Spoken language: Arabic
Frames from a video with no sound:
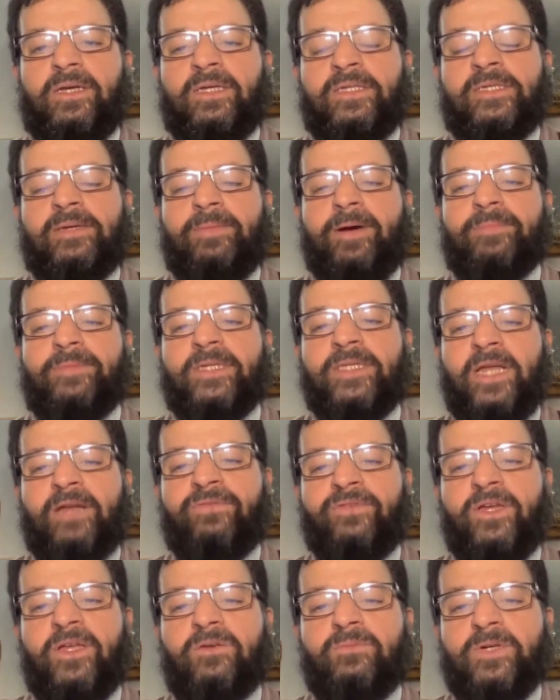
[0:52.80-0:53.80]
700
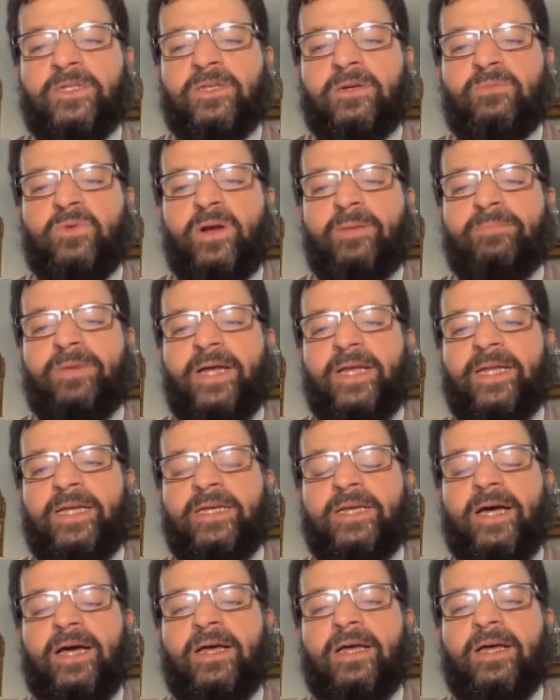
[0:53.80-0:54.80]
ألف كيلومتر مربع
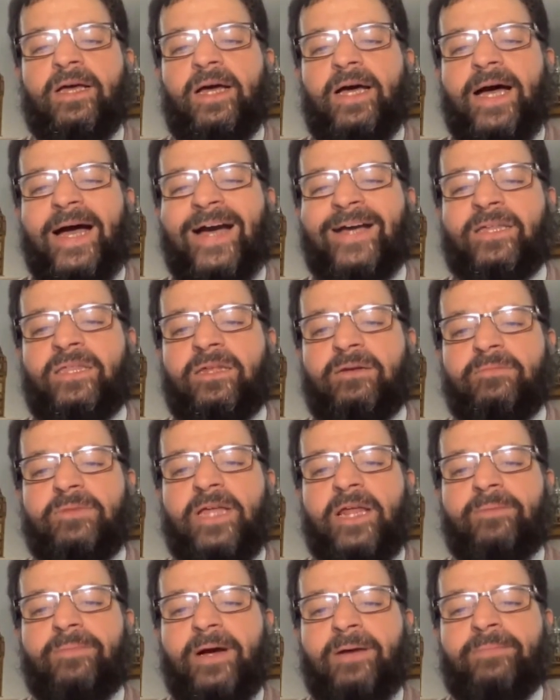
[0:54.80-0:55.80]
اللي هي أكثر
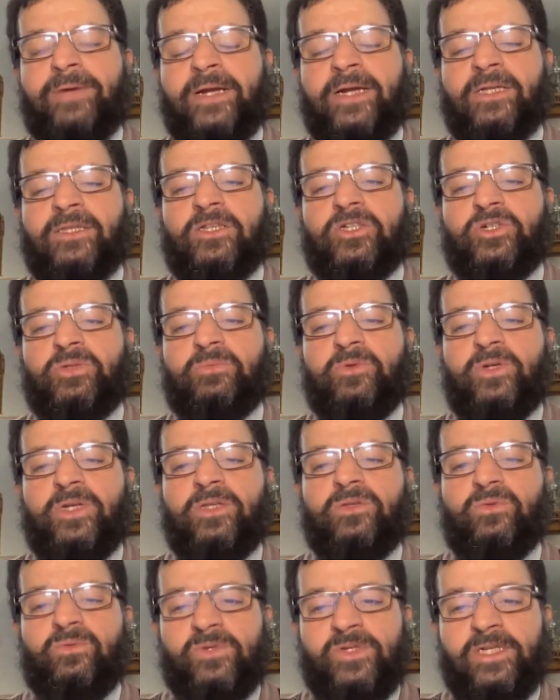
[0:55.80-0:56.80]
من أربع مرات
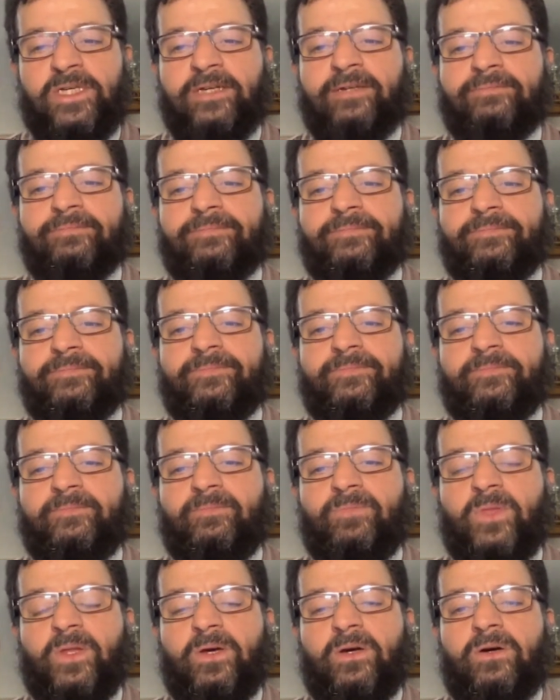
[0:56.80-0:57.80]
الجمهورية التونسية
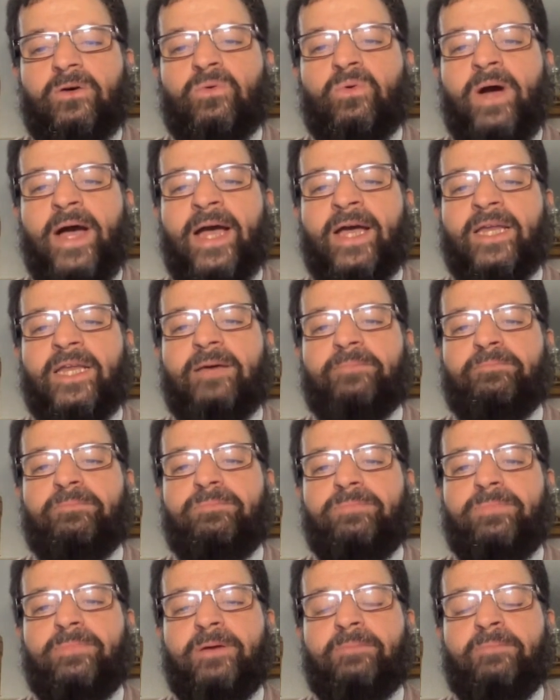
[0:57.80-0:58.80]
واغنى
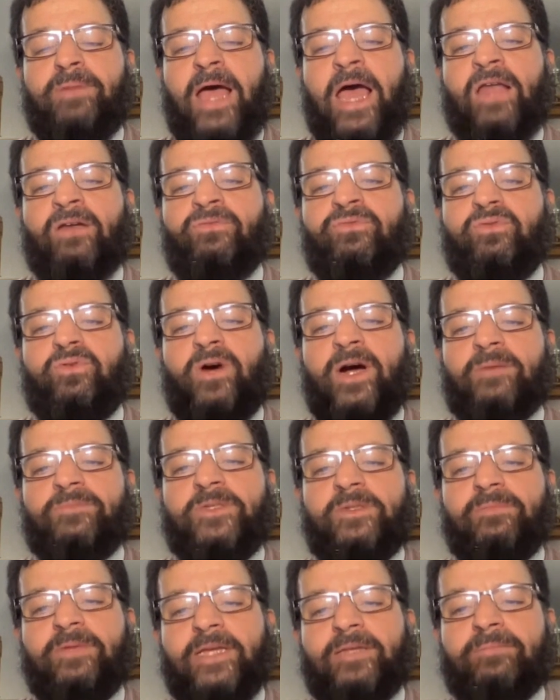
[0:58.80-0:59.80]
ب
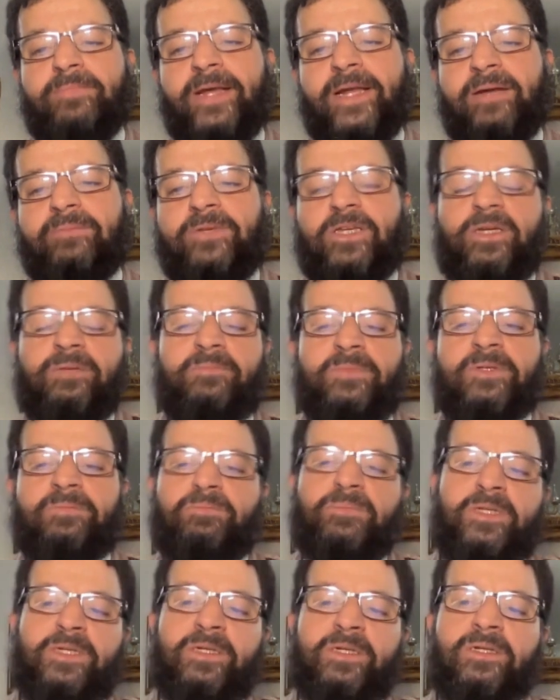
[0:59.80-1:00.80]
1500 مره من
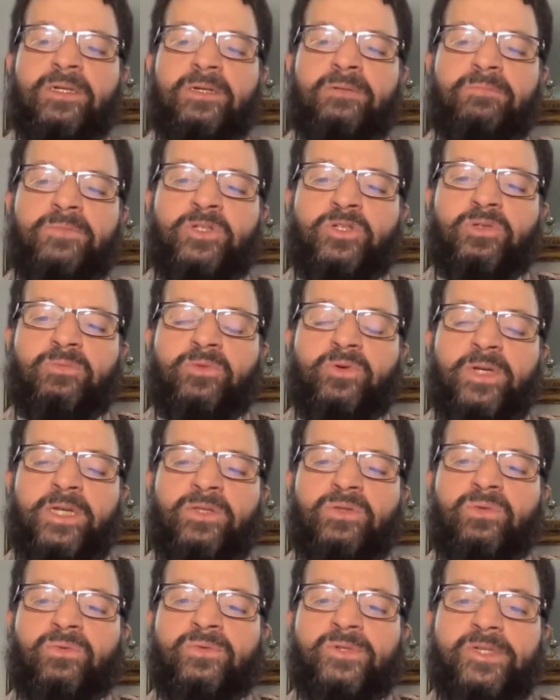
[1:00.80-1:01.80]
من من, من
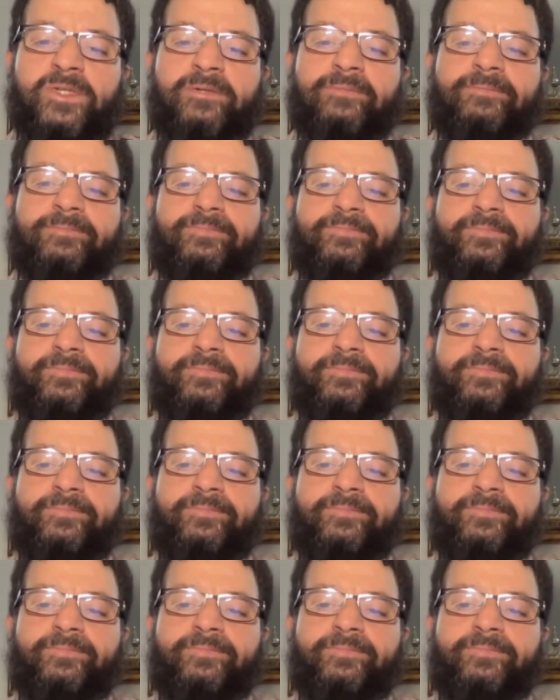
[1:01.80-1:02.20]
جمهوريه تونس